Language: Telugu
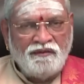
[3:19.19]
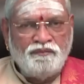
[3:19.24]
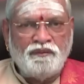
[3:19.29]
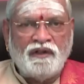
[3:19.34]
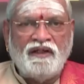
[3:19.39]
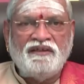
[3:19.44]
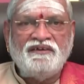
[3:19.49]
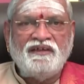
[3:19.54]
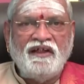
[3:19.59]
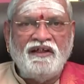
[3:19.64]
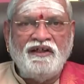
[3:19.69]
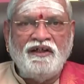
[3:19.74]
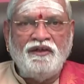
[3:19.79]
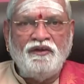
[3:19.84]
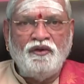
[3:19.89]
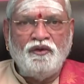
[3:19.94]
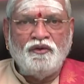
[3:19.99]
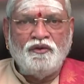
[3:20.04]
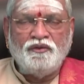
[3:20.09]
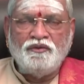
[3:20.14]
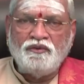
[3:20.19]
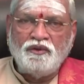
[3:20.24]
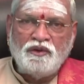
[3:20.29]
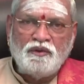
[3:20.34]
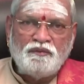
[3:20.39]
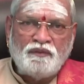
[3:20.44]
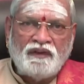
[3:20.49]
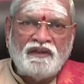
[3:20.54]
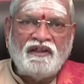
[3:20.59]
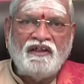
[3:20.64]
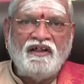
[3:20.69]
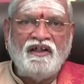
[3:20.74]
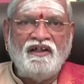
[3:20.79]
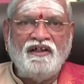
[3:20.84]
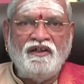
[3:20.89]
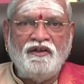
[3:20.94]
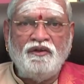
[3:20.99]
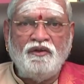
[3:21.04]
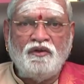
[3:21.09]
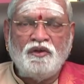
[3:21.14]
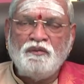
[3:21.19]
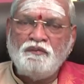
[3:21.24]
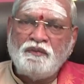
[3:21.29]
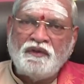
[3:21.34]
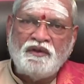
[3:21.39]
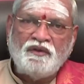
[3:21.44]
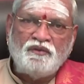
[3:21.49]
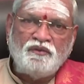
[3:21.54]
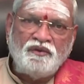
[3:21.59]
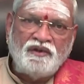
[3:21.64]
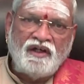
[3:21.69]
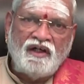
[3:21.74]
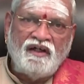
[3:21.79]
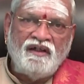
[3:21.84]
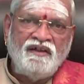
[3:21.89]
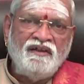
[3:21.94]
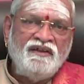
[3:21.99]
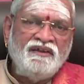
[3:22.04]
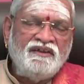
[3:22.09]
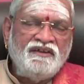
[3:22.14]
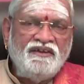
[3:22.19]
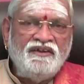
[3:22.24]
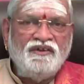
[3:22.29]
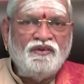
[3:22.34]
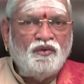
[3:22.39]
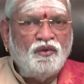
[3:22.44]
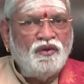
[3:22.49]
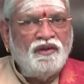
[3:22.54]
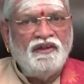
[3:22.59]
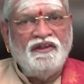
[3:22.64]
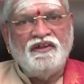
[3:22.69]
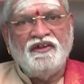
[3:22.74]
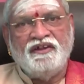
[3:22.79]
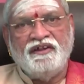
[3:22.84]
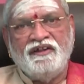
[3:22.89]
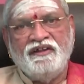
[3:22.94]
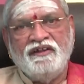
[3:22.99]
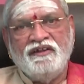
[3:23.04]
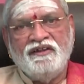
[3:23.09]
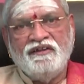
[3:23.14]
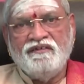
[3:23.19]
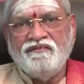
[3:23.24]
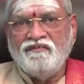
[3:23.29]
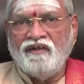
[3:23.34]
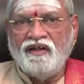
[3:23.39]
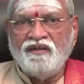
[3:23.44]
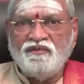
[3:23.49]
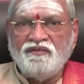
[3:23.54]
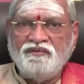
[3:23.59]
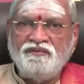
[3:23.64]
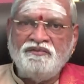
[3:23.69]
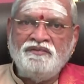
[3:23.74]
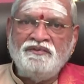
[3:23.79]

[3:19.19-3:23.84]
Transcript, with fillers: ప్రాంతాలలో కొన్ని పట్టణాలలో ఇప్పటికి కూడా ఈ హోలీని వారు